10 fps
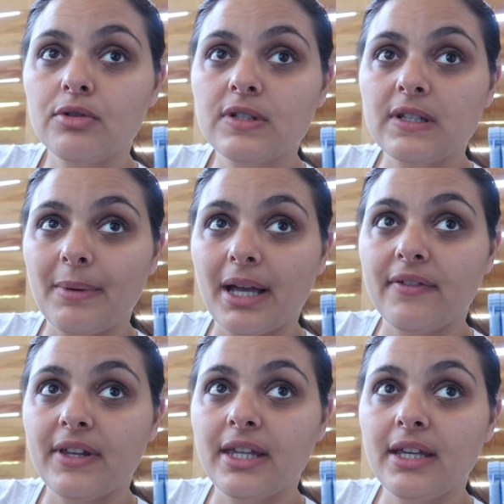Ça m'a
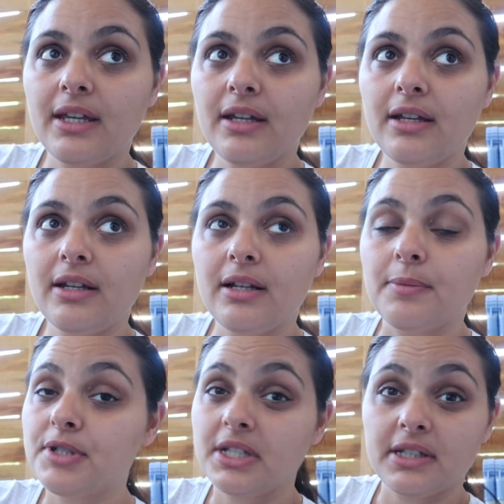réveillée,
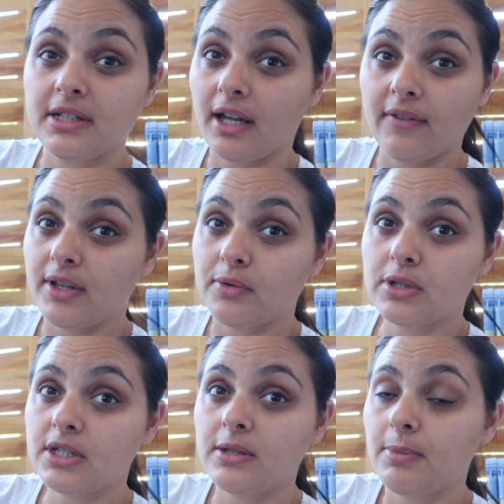les petits étaient réveillés
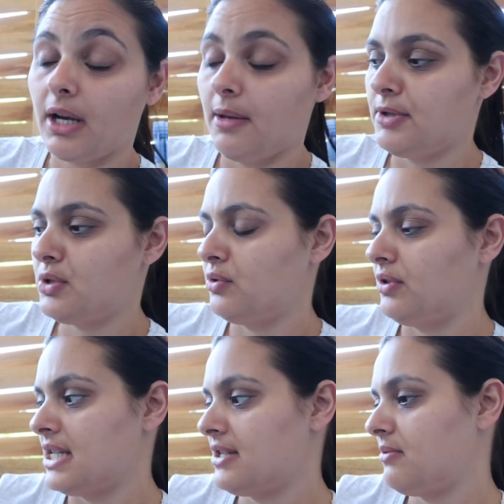aussi par l'habitude
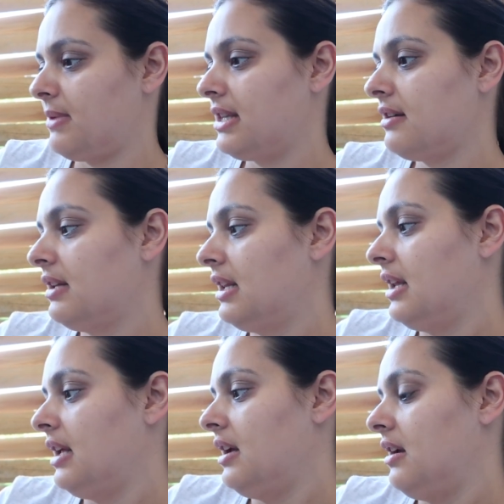de la semaine.
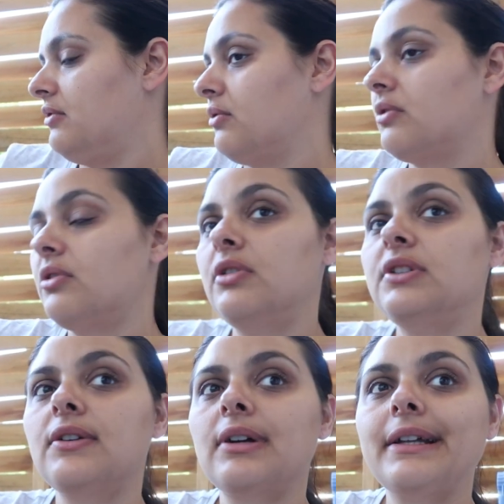Donc euh,
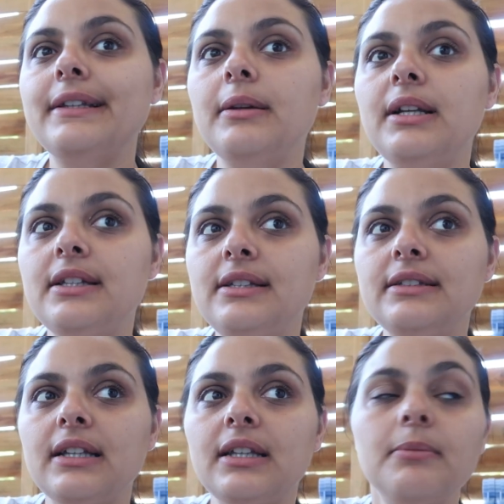ils ont regardé les
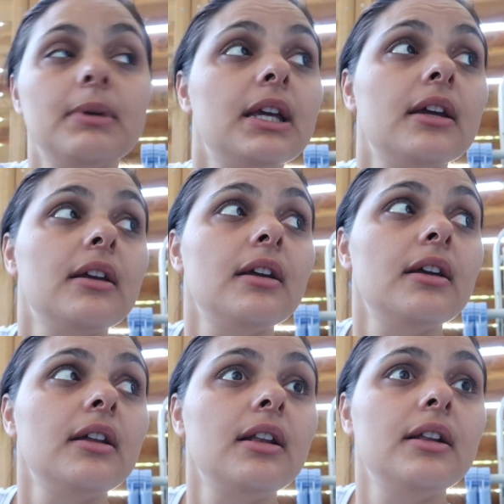dessins
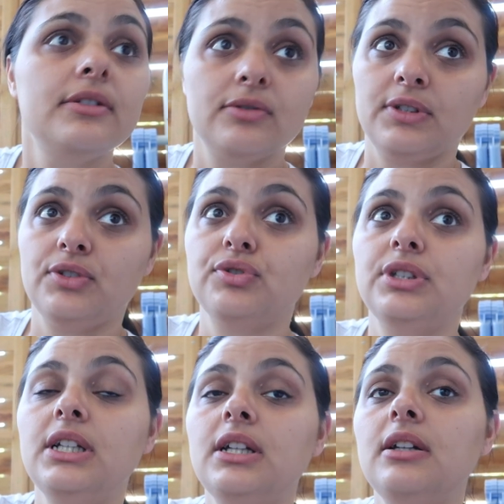animés, ils ont
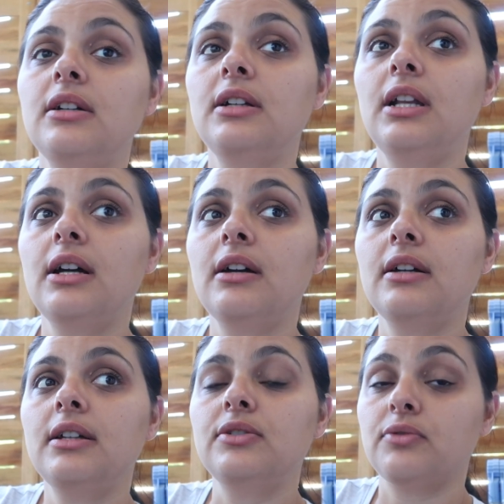déjeuné,
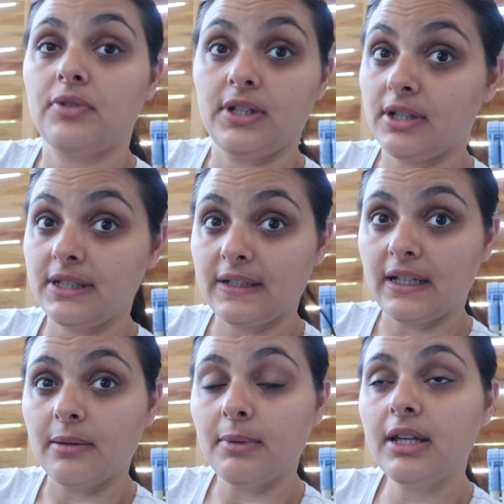là ils ont fini leur dessin
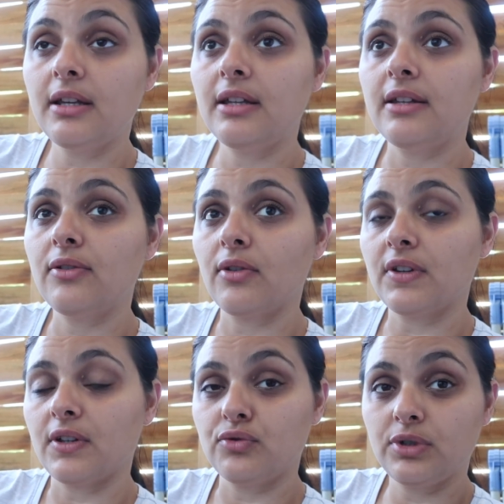animé, ils sont
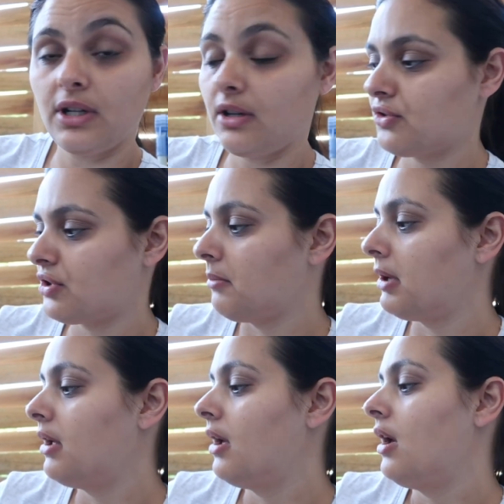en train de jouer dans leur chambre.